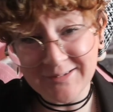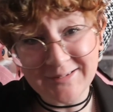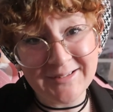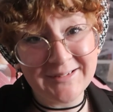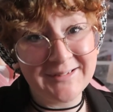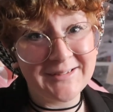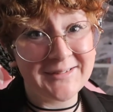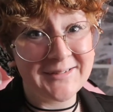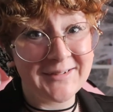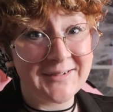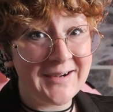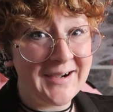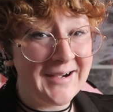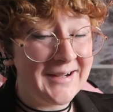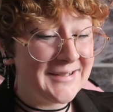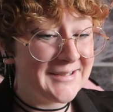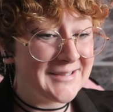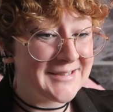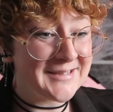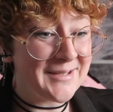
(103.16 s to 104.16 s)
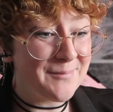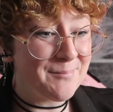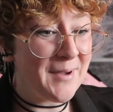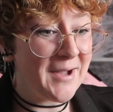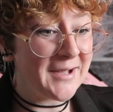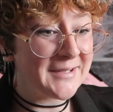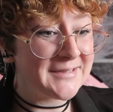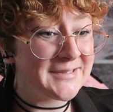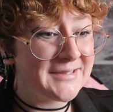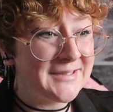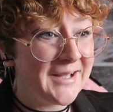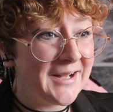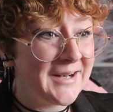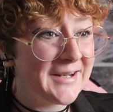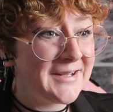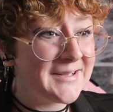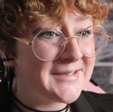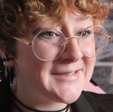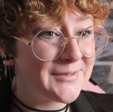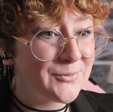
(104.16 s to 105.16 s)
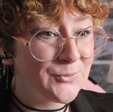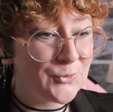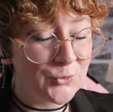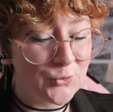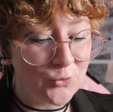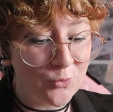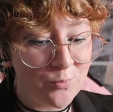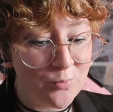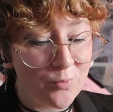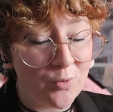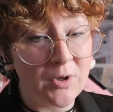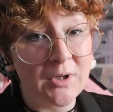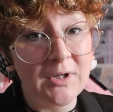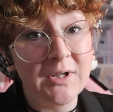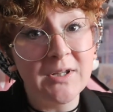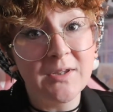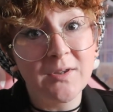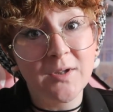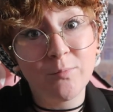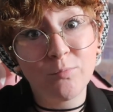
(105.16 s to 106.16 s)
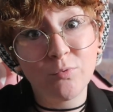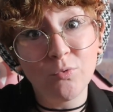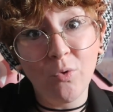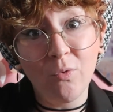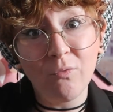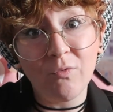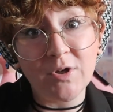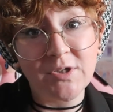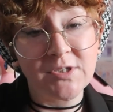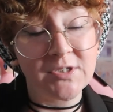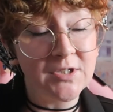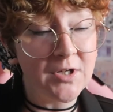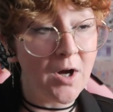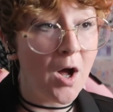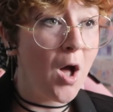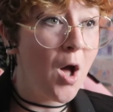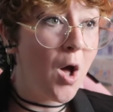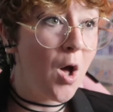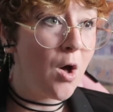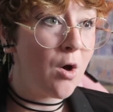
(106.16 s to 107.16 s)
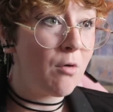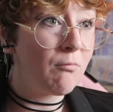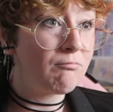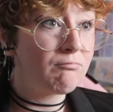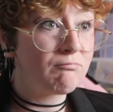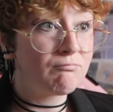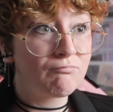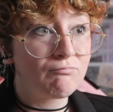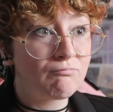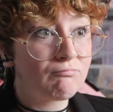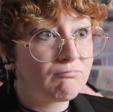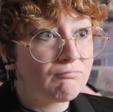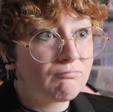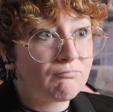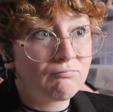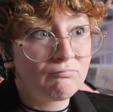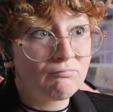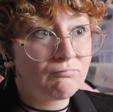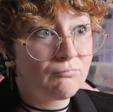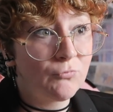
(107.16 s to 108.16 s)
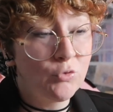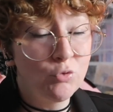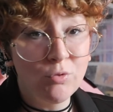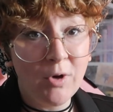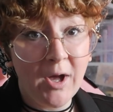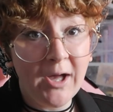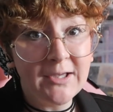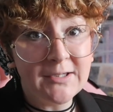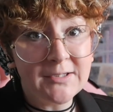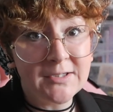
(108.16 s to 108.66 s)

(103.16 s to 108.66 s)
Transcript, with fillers: non, non, non, non. Allez, c'est parti. Let's go. Donc pour les débuts, on va dire... US